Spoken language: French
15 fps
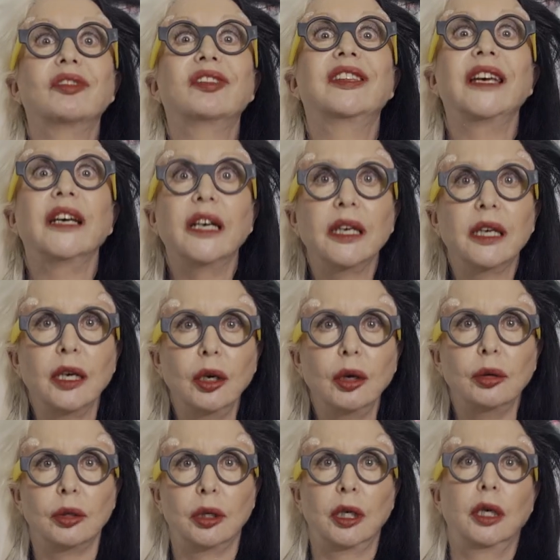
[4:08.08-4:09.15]

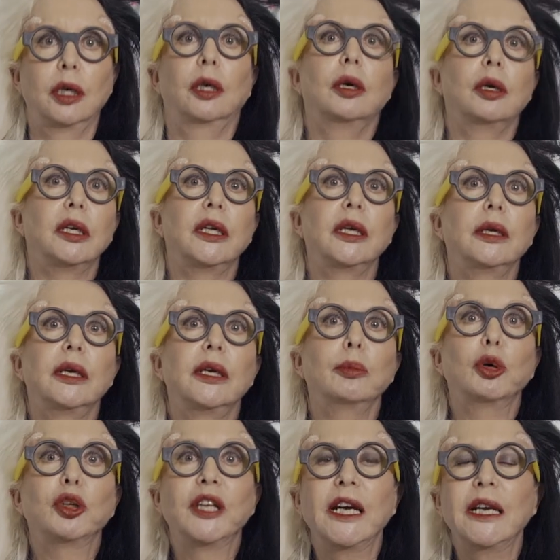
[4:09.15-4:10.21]
déréglant les, les,
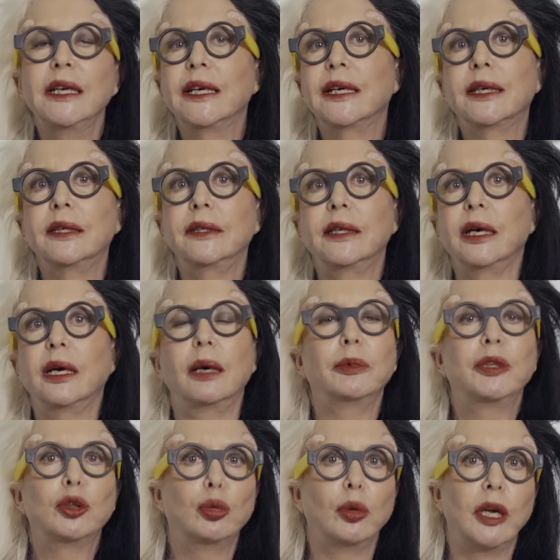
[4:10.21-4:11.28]
modèles, les critères
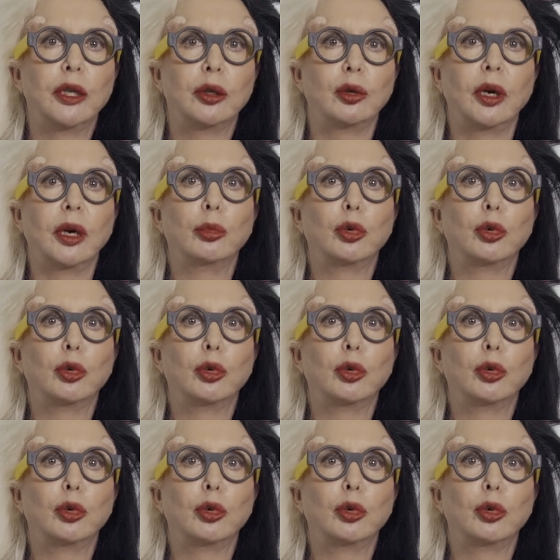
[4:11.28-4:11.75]
habituels de la